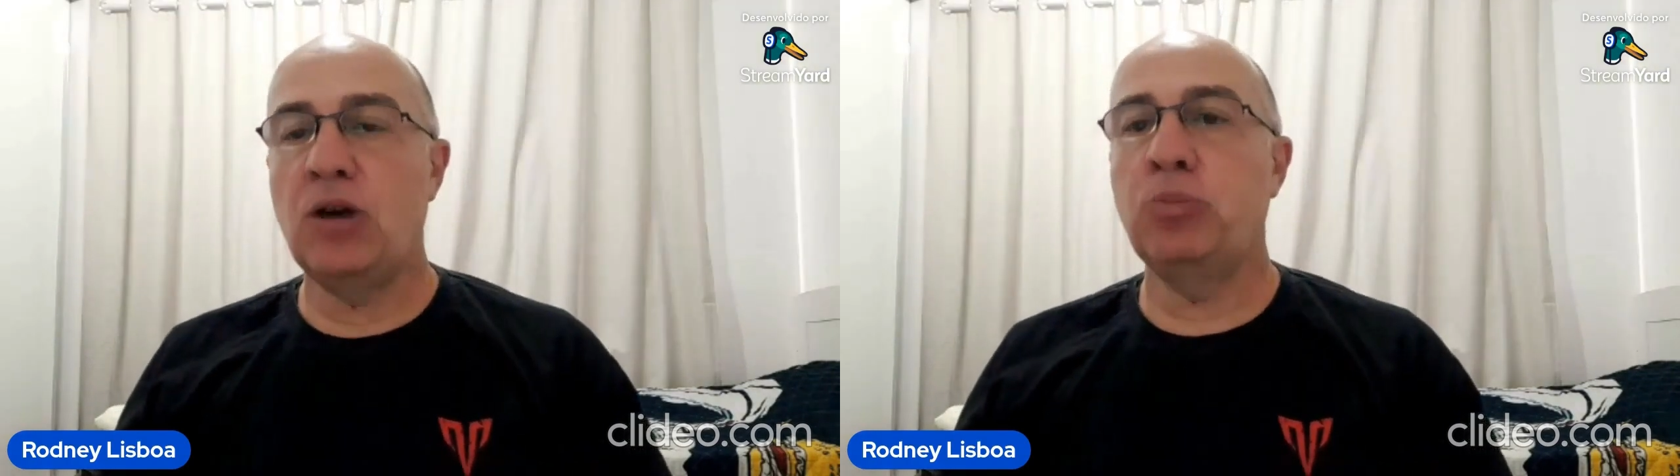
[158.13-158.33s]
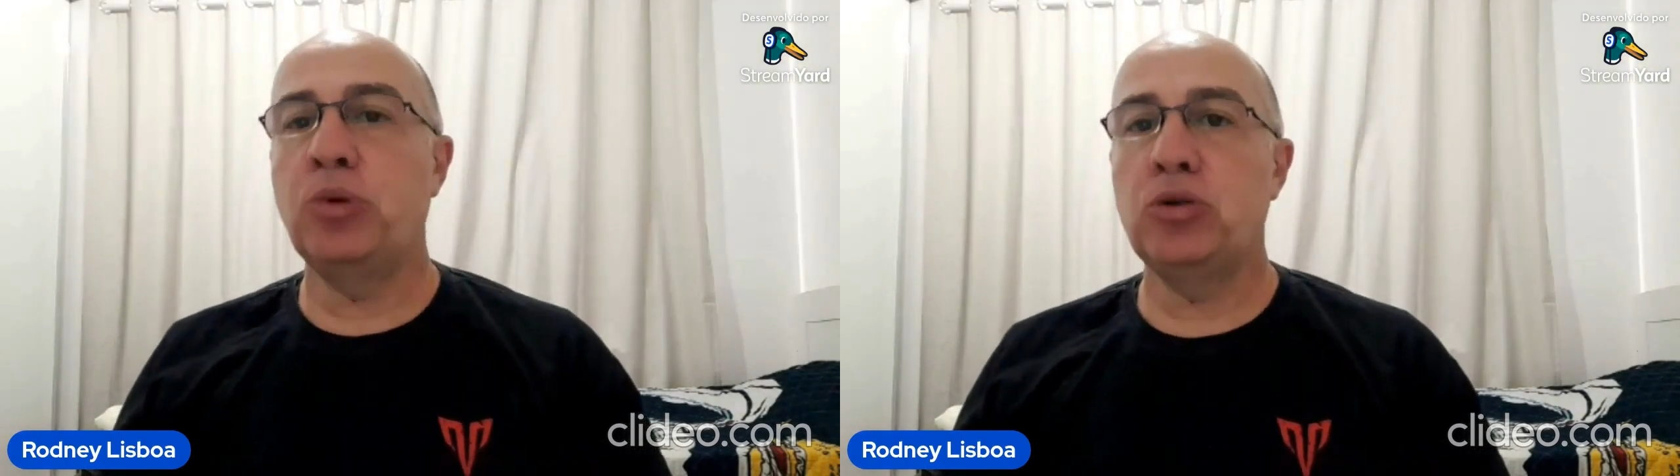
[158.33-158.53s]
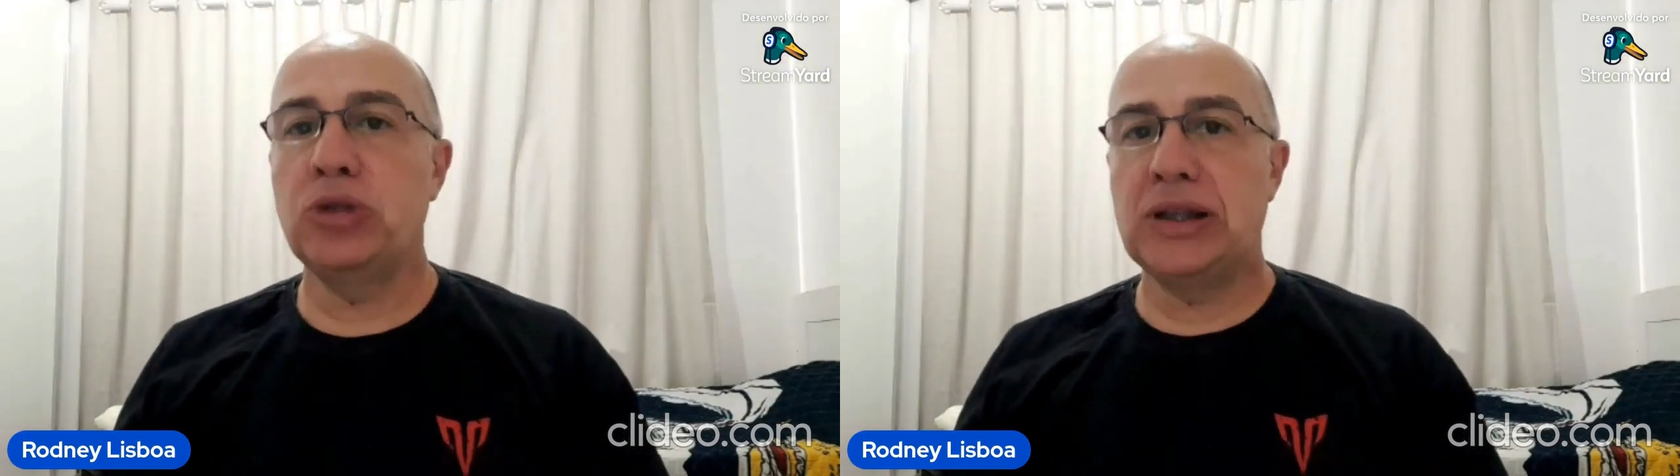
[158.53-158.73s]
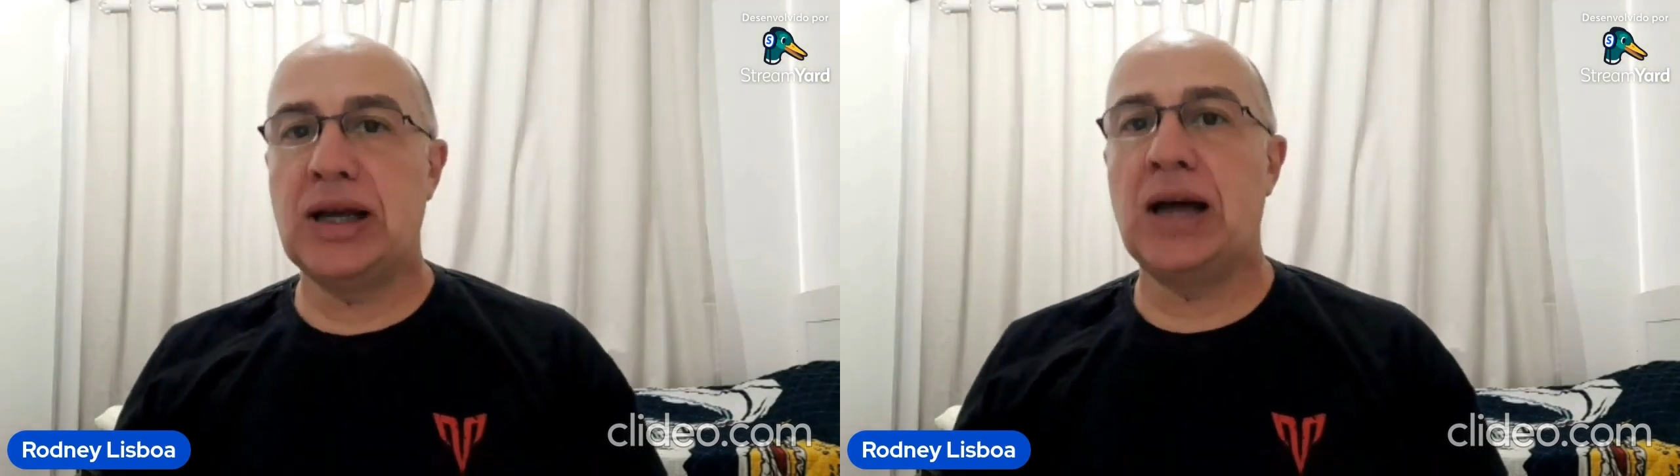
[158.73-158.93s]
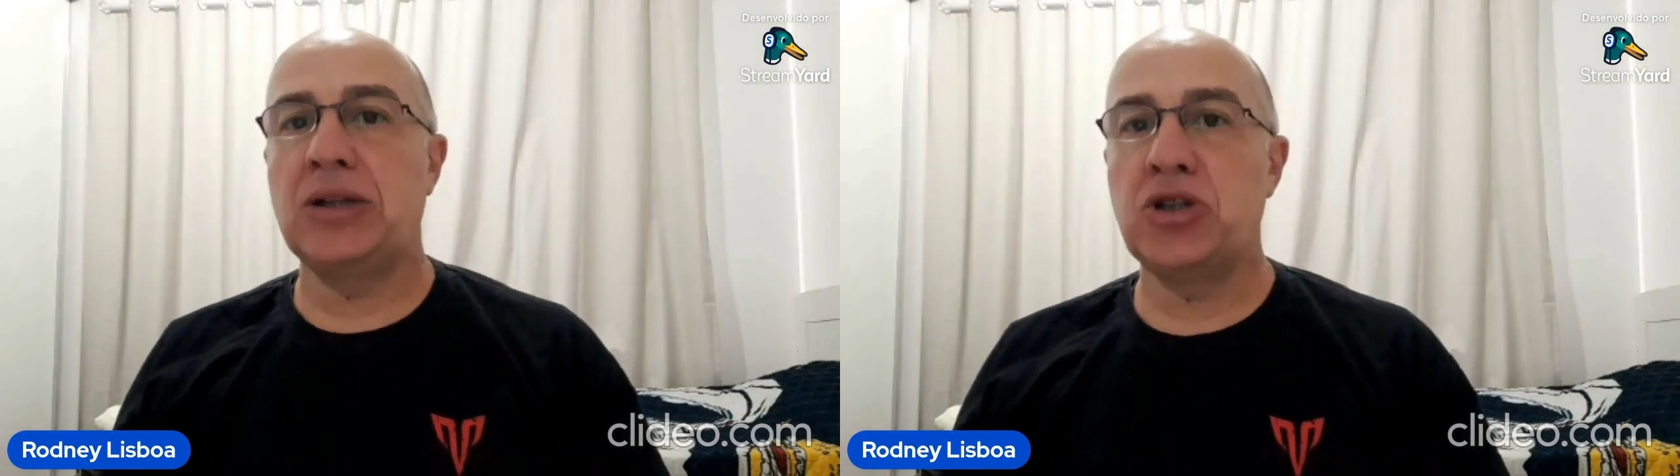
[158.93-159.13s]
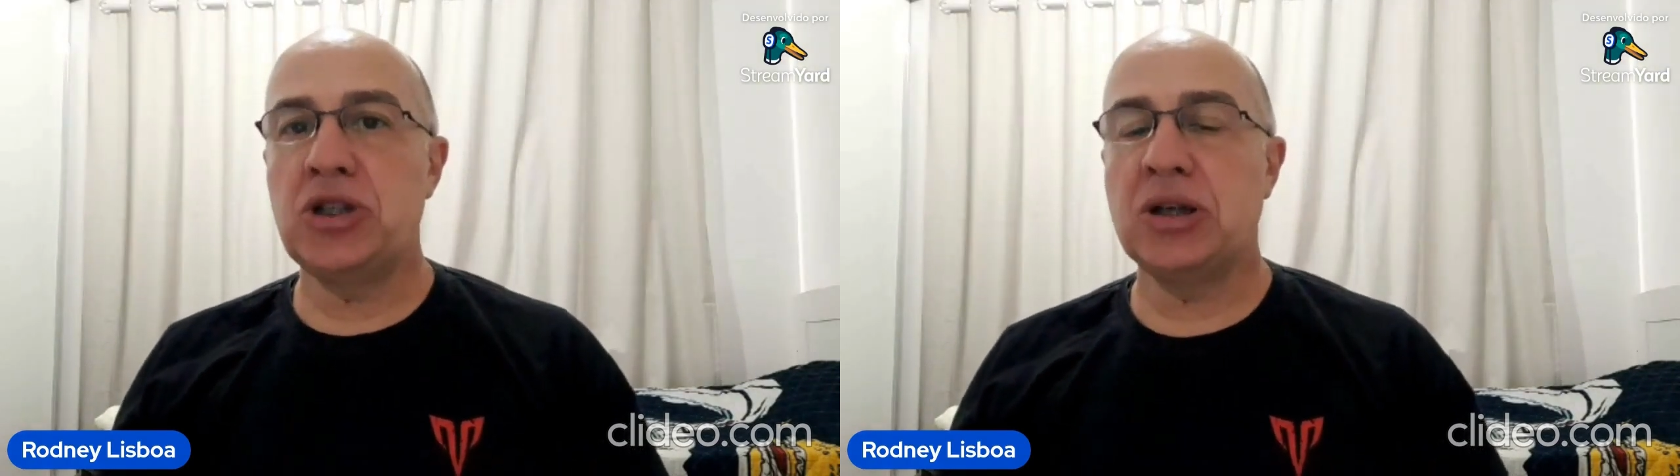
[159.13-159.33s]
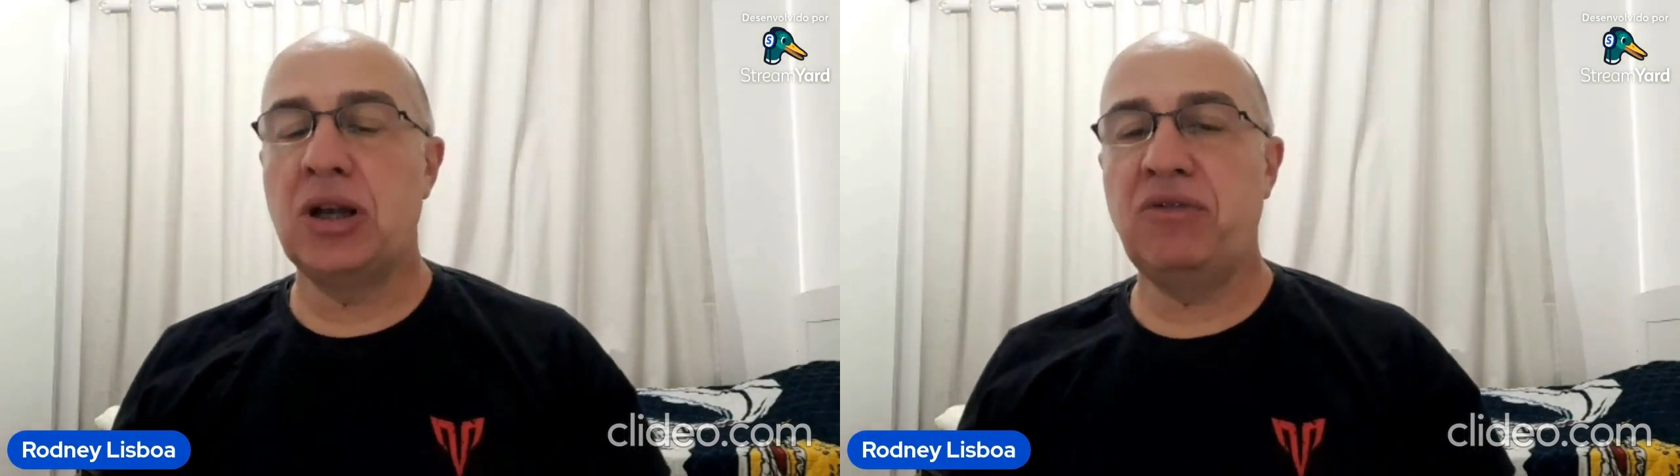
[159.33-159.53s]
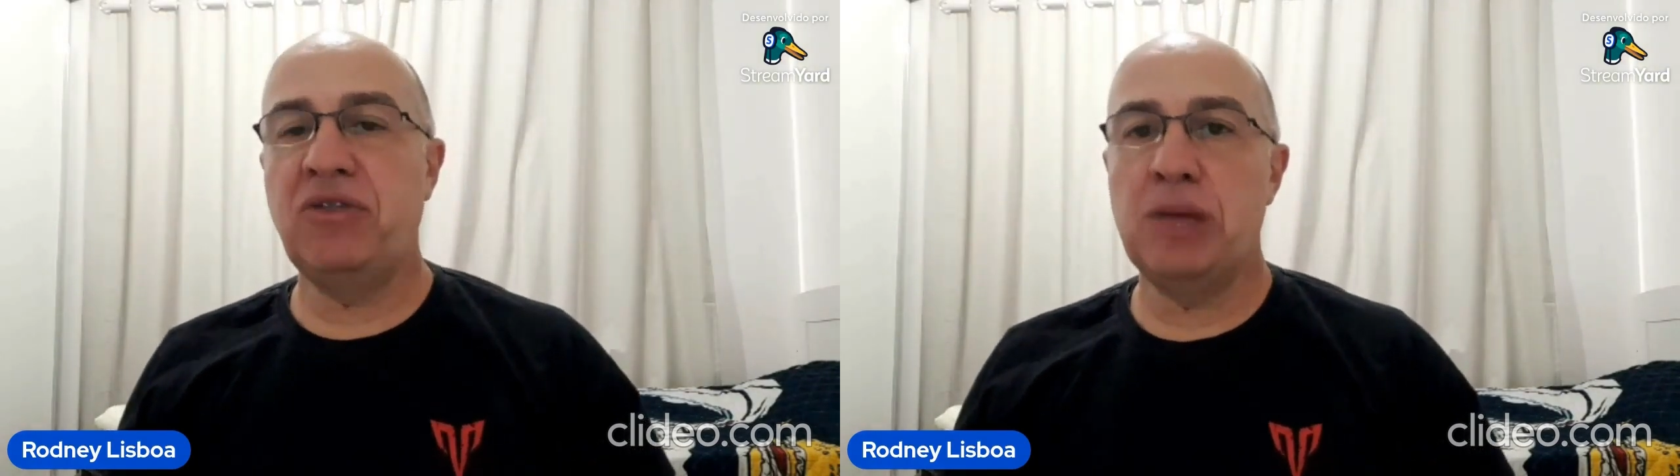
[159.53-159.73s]
oportunidade de
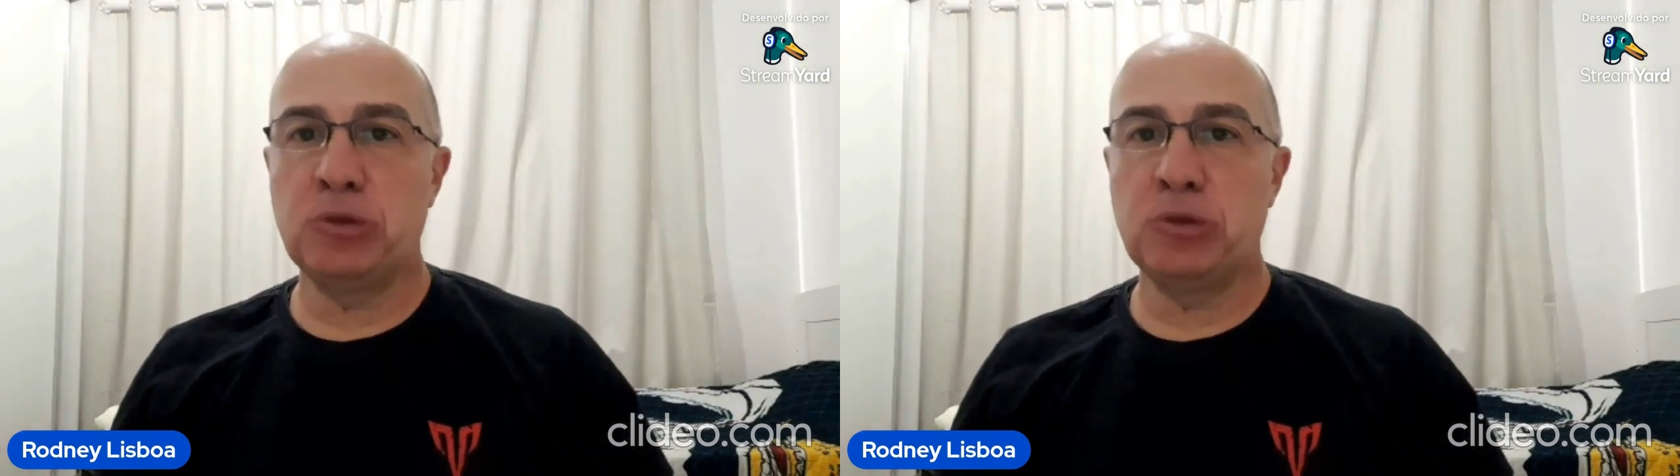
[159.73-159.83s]
escrever